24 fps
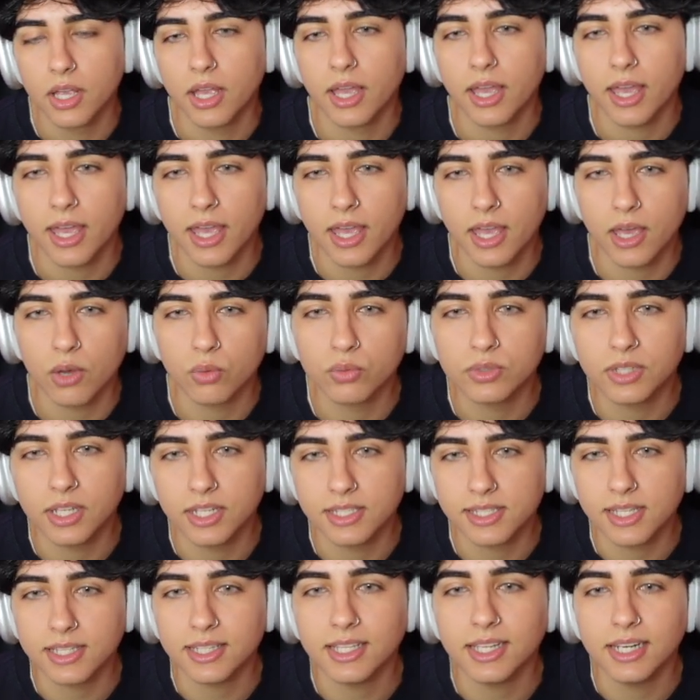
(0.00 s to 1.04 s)
eh,
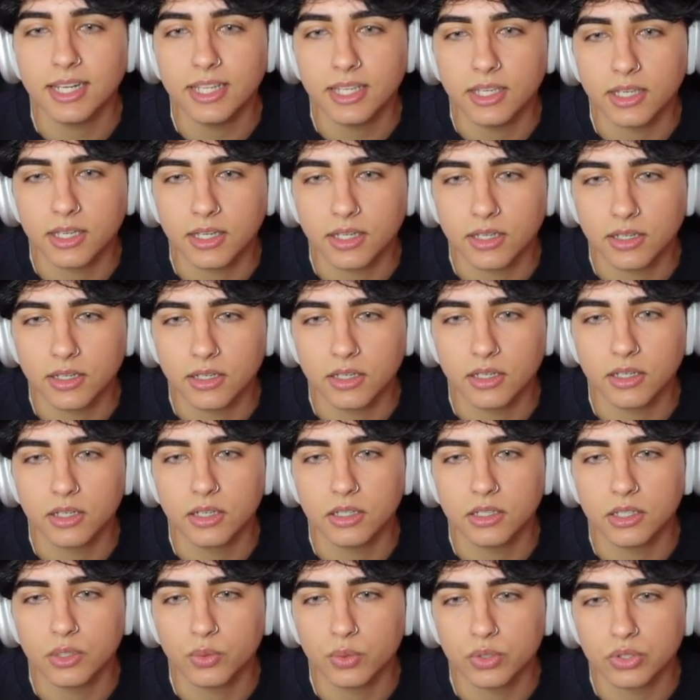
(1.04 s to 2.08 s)
utilizzate i link
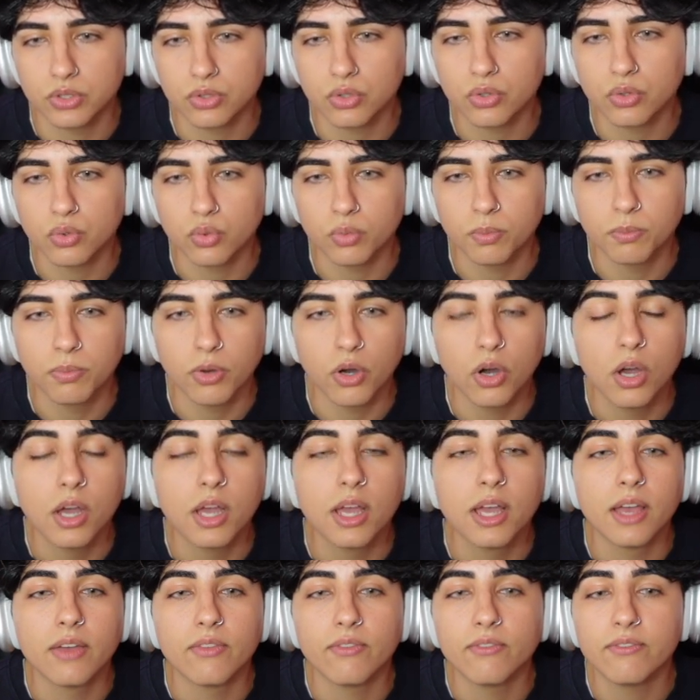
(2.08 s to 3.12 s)
eh, di questo gruppo,
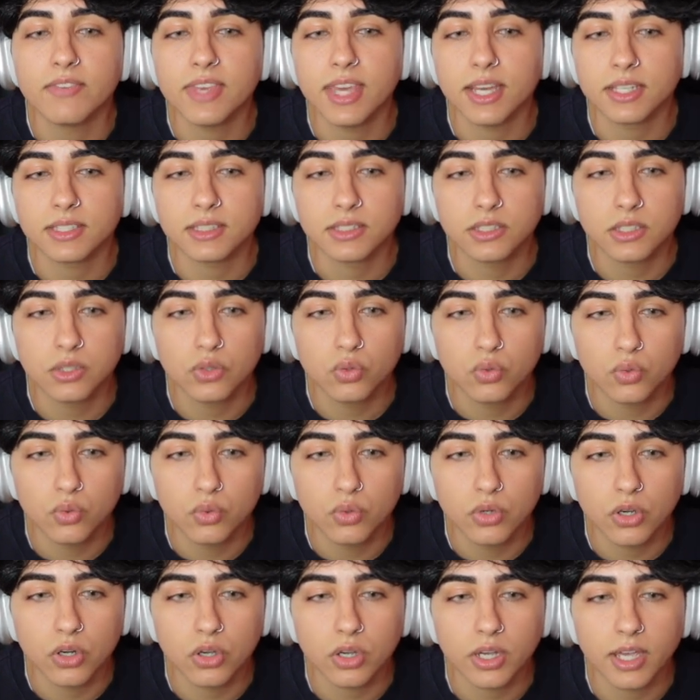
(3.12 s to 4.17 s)
vi
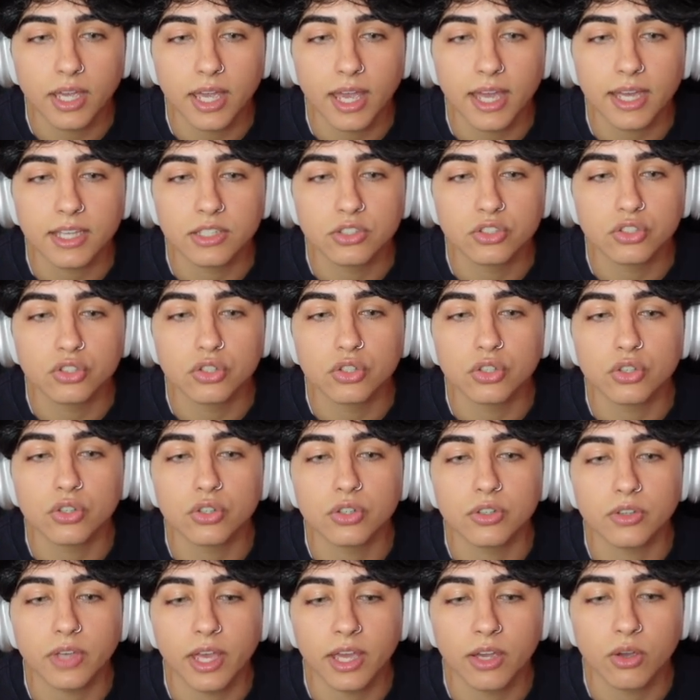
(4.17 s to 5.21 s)
assicuro che
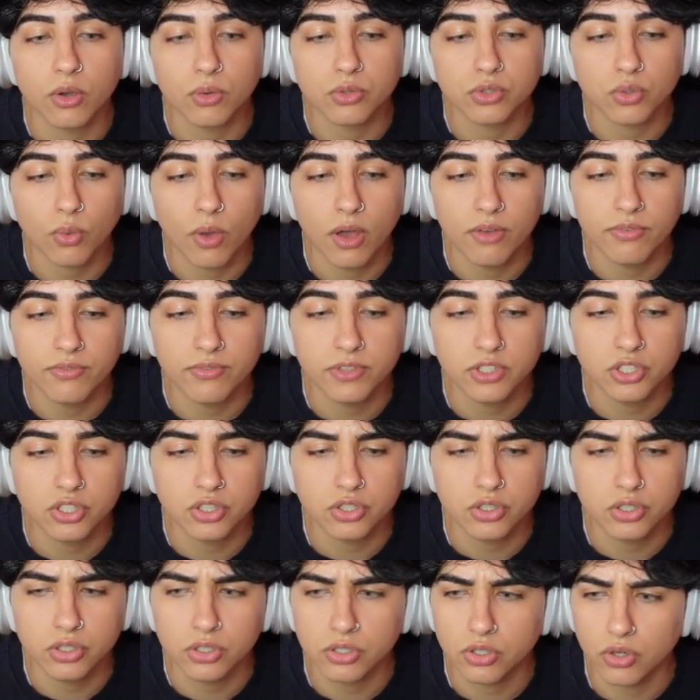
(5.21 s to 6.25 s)
sono, ecco questo qua,
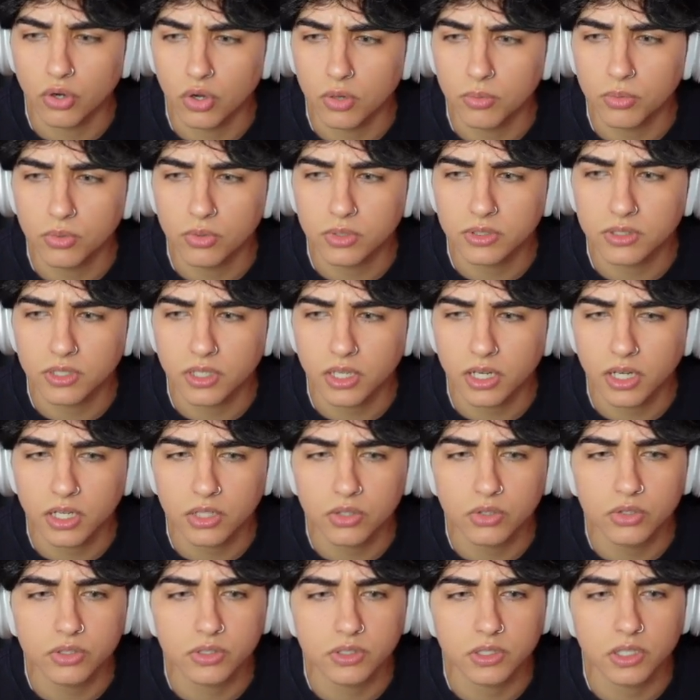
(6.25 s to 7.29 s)
Fishy Robux
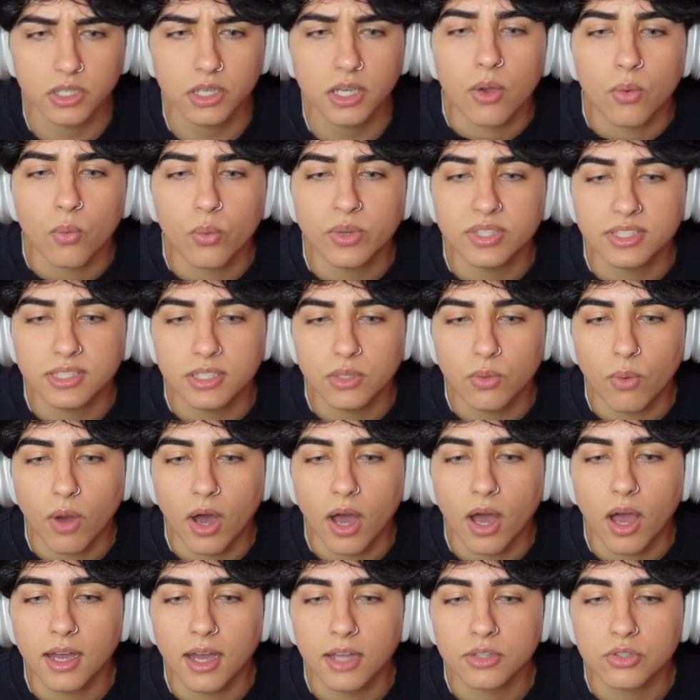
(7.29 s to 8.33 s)
credo, sì. Questi
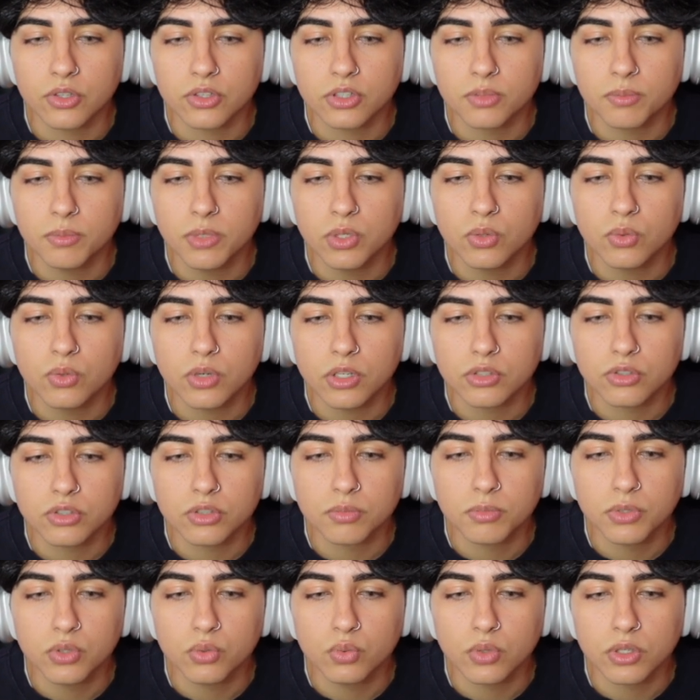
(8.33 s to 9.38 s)
qua, AdotMe 1,
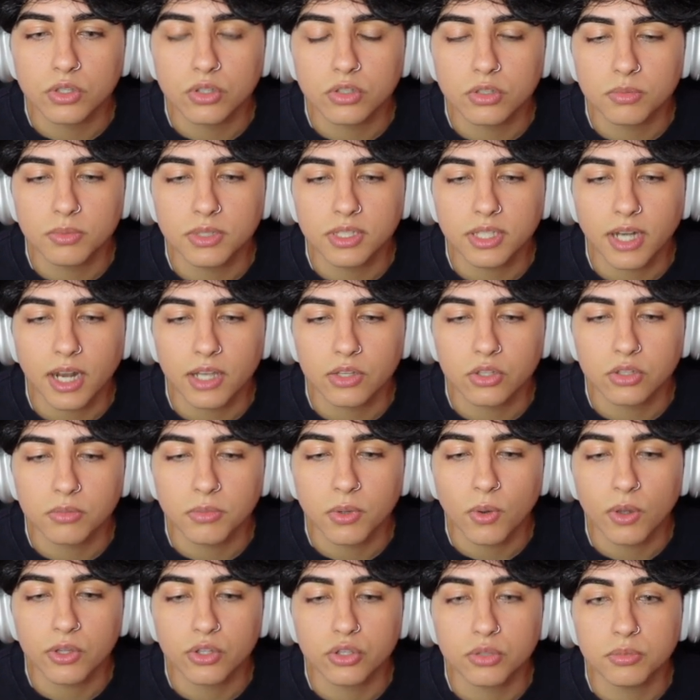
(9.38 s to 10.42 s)
AdotMe 2, AdotMe 3,
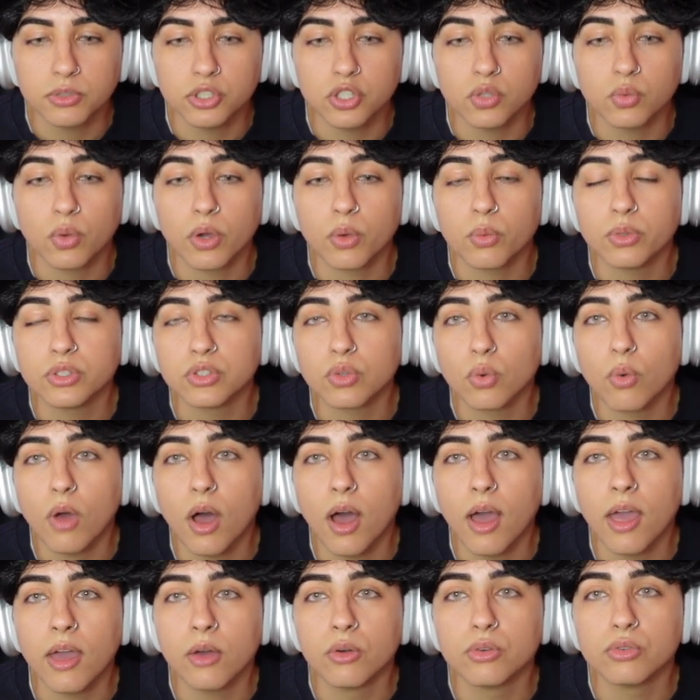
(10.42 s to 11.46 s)
AdotMe 4, AdotMe 5. Questo
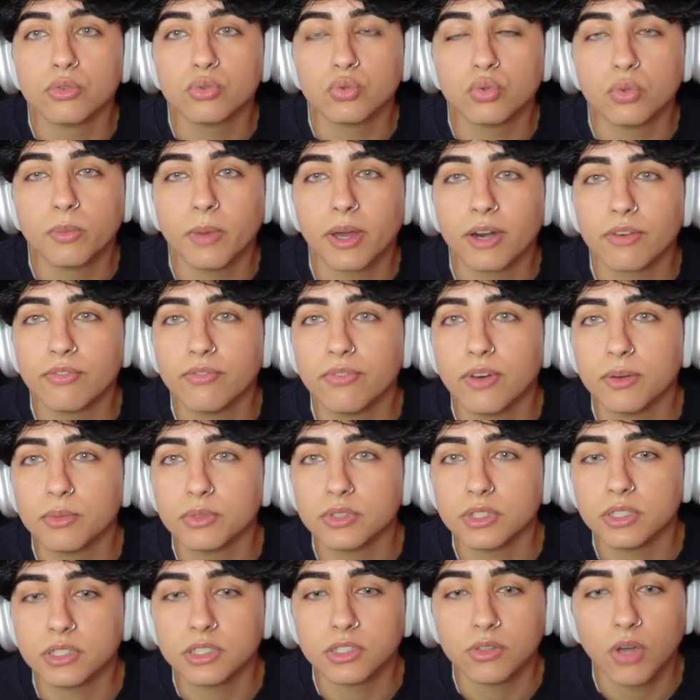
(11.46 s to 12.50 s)
qua è un youtuber
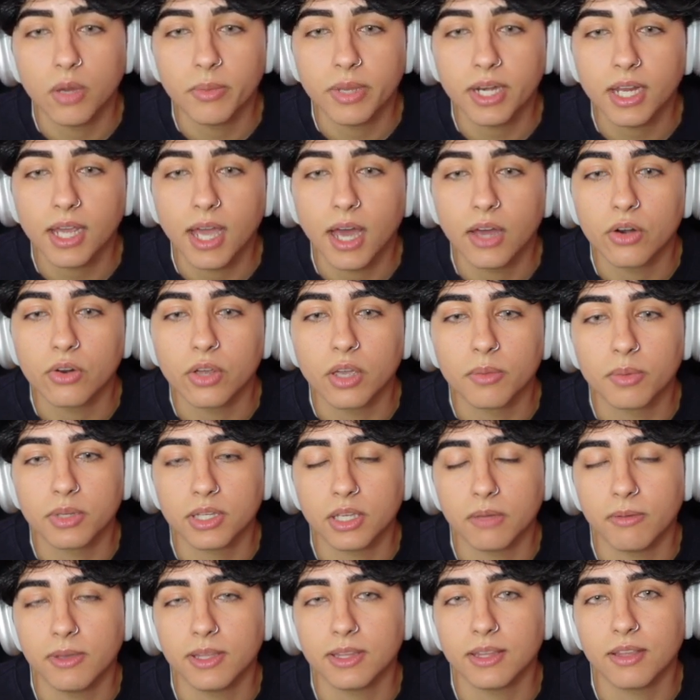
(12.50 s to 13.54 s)
famosissimo americano che
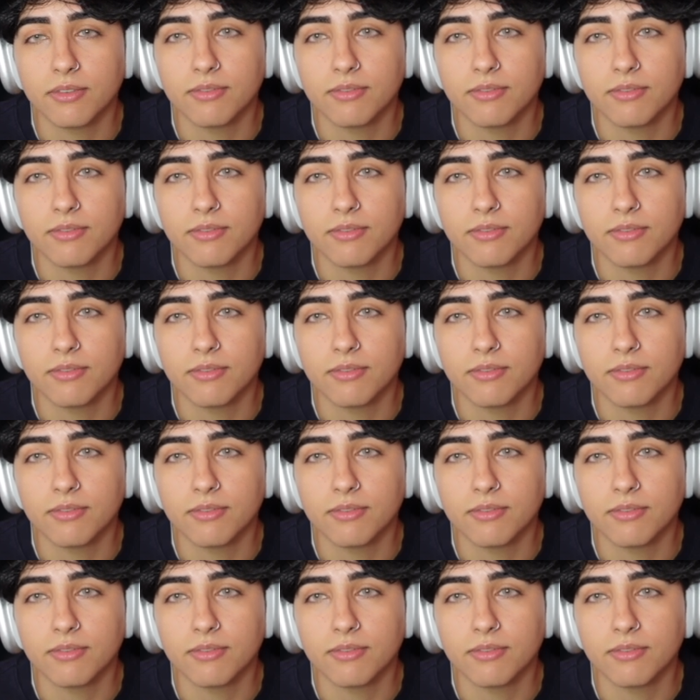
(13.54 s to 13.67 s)
praticamente